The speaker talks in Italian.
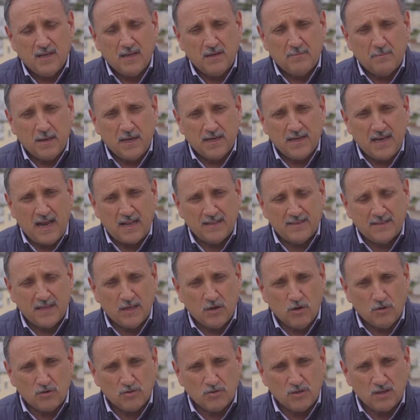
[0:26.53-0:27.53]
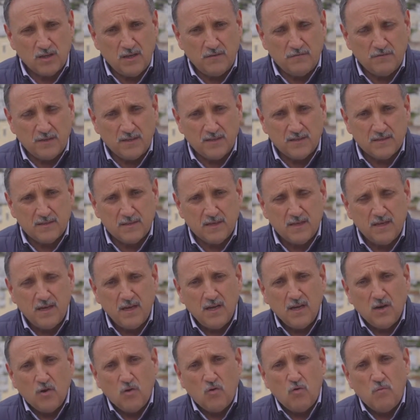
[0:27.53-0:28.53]
per gli alti costi dei fitti,
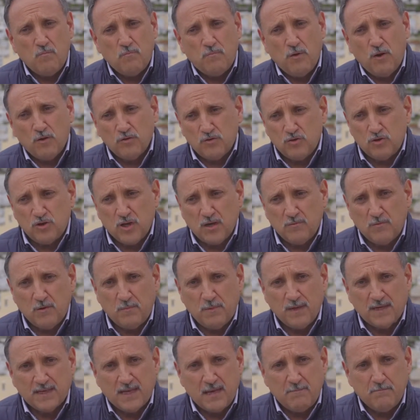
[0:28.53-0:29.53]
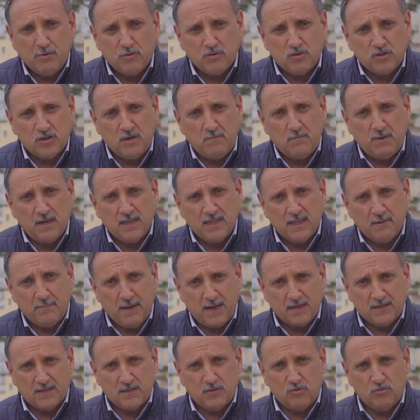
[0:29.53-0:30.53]
un po' diciamo perché è impossibile da
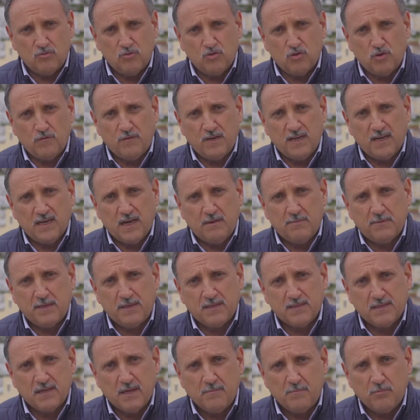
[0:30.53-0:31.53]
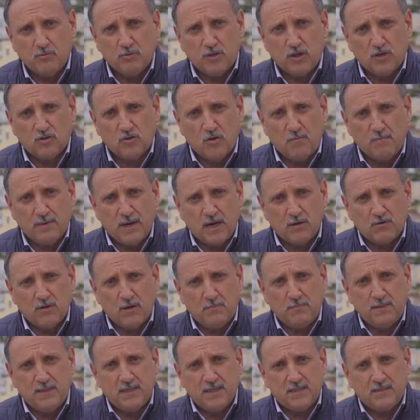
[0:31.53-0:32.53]
parte di un giovane caprese poter comprare
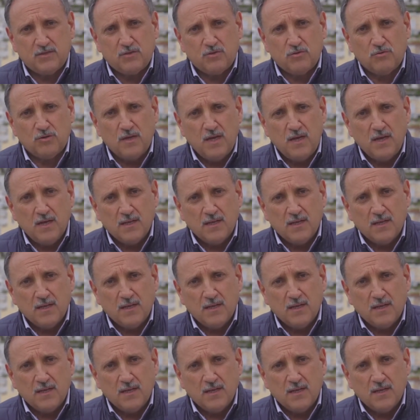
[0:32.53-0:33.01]
un'abitazione